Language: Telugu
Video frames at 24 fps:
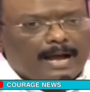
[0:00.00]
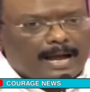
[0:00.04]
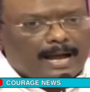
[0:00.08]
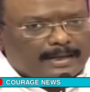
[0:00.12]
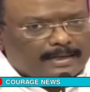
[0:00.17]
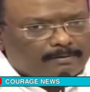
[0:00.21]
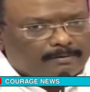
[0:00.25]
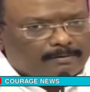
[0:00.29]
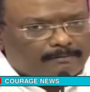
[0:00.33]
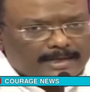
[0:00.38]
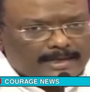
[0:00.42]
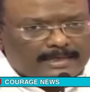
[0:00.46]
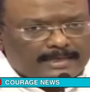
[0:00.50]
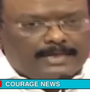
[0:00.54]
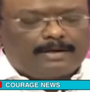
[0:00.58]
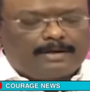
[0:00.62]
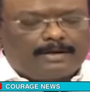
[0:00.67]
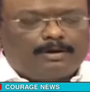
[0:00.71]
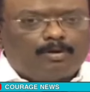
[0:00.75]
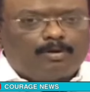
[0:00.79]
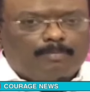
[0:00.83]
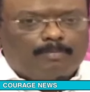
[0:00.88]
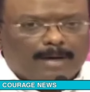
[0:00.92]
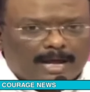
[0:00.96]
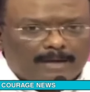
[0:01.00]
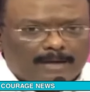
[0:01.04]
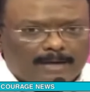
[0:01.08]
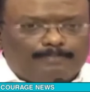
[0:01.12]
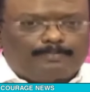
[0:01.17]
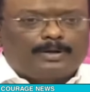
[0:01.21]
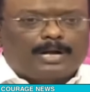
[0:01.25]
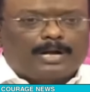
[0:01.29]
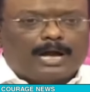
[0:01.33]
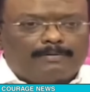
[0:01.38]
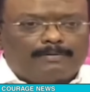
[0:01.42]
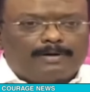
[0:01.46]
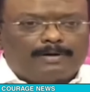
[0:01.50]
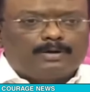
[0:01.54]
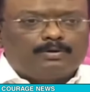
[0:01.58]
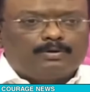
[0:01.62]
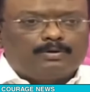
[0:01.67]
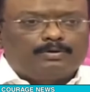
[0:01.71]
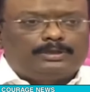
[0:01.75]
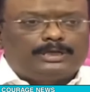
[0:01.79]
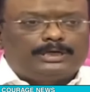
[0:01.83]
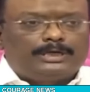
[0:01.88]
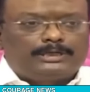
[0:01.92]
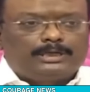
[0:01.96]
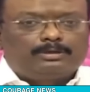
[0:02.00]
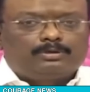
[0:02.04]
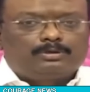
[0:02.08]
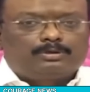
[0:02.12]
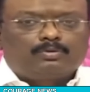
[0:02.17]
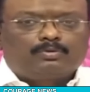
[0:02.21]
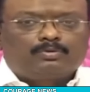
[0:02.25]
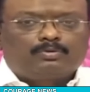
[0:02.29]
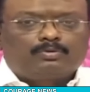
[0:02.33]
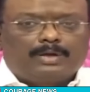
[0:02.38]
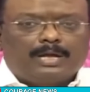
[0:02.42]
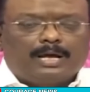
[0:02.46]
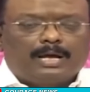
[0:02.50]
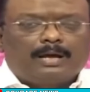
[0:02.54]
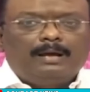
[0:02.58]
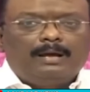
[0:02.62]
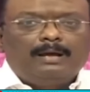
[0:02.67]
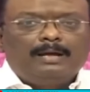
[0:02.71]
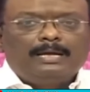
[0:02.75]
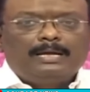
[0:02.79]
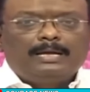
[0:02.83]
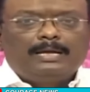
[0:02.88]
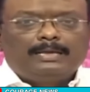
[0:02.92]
ఆయన వైఖరిలో మార్పు రావాలన్న ఉద్దేశంతో కూడా